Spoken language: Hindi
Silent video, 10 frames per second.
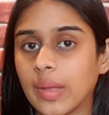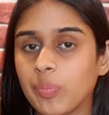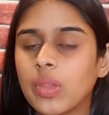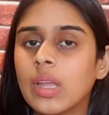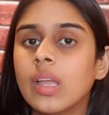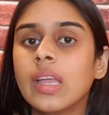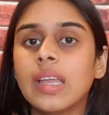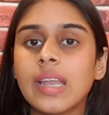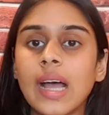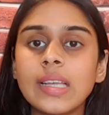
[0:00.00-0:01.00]
है
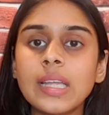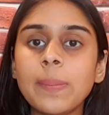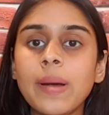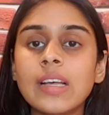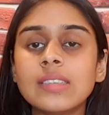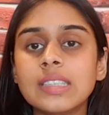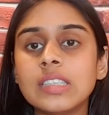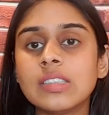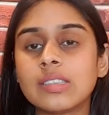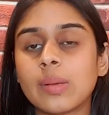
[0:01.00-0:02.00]
ईरान के पास
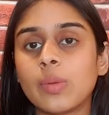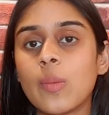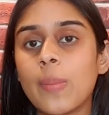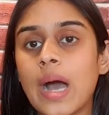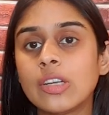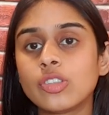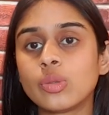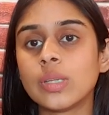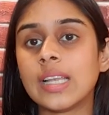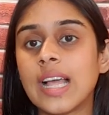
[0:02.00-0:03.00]
तीन दशमलव पाँच
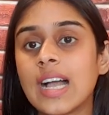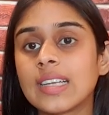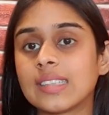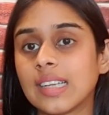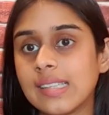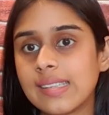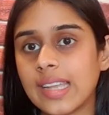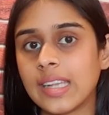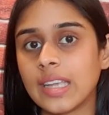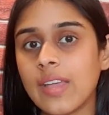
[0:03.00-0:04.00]
शून्य लाख थल
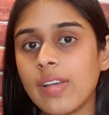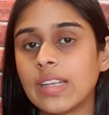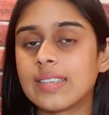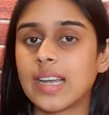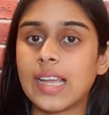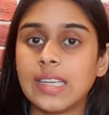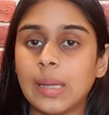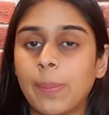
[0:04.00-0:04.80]
सैनिक है वहीं इसराइल के